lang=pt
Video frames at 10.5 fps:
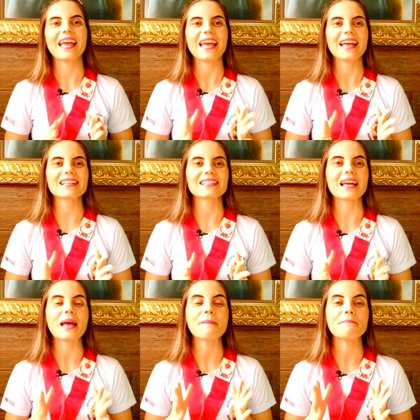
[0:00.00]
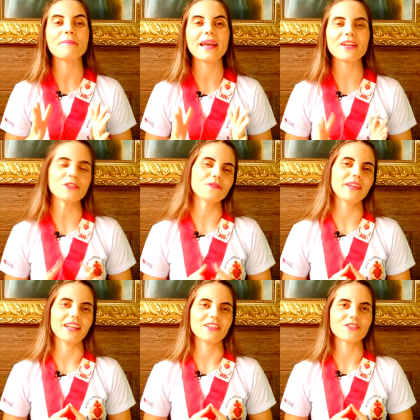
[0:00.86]
Essa é bem
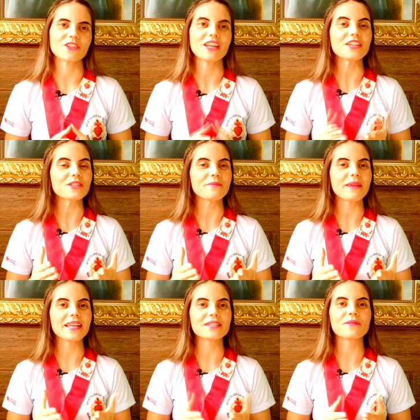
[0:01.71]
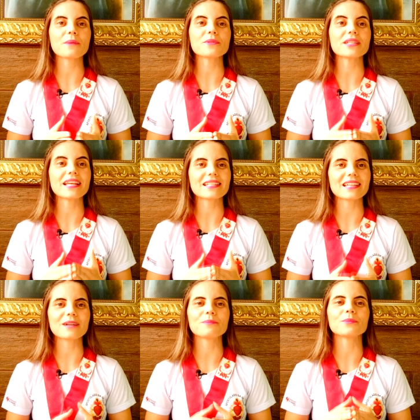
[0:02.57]
diferente. Este mês vamos
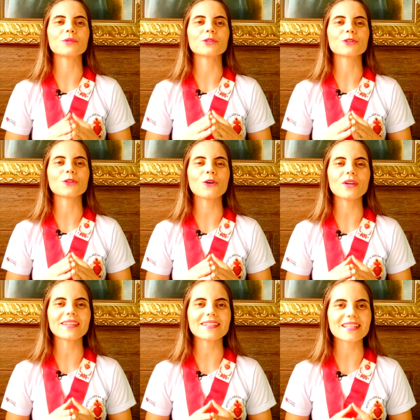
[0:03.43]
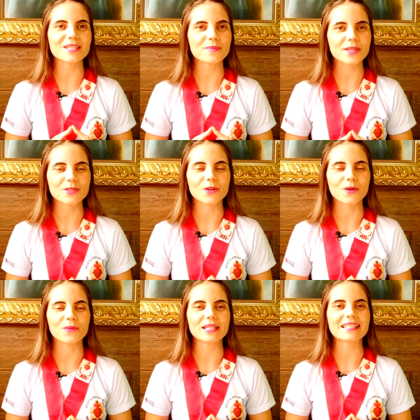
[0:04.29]
rezar por todas as
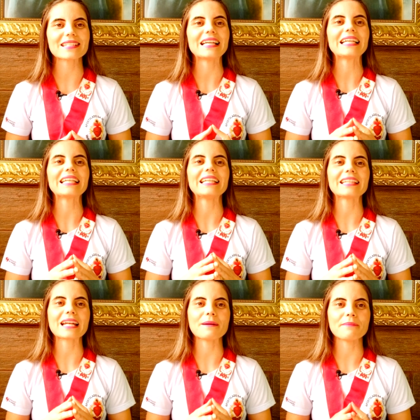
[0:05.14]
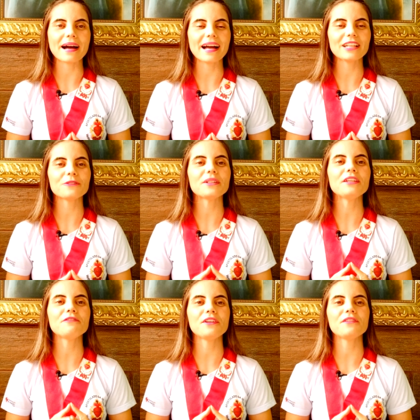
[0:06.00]
pessoas que trabalham
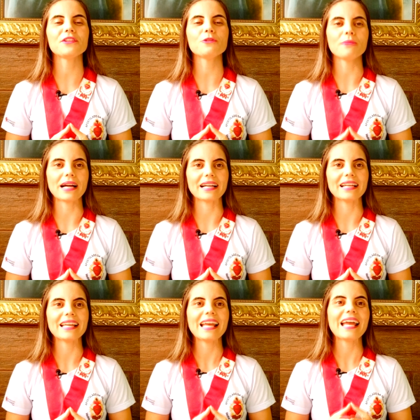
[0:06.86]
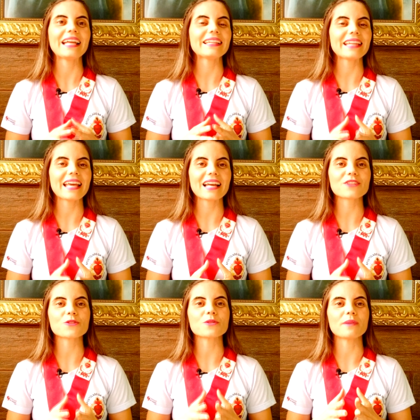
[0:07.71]
e vivem do mar, entre
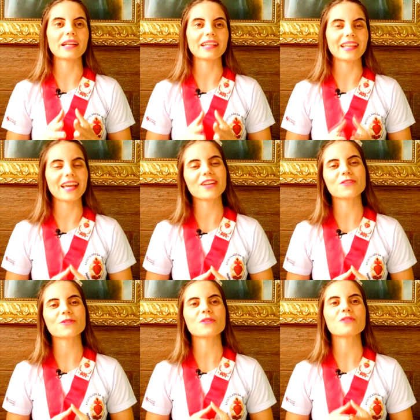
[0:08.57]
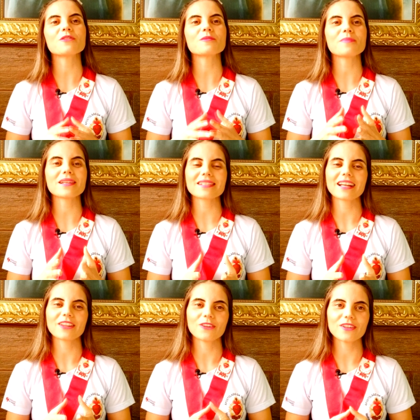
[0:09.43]
elas os marinheiros, os
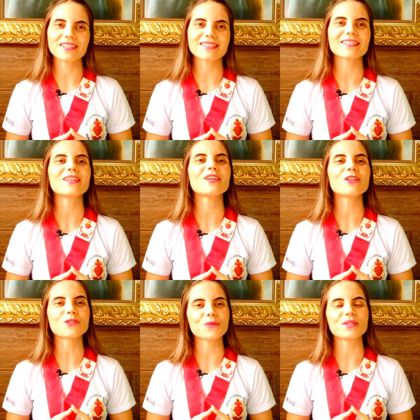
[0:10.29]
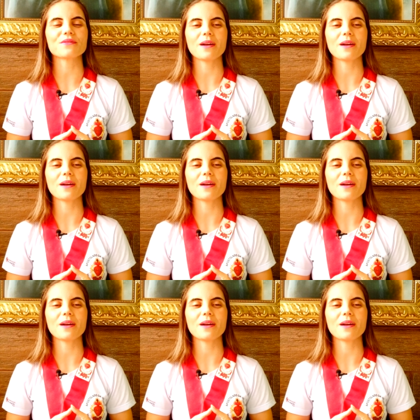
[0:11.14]
pescadores, e suas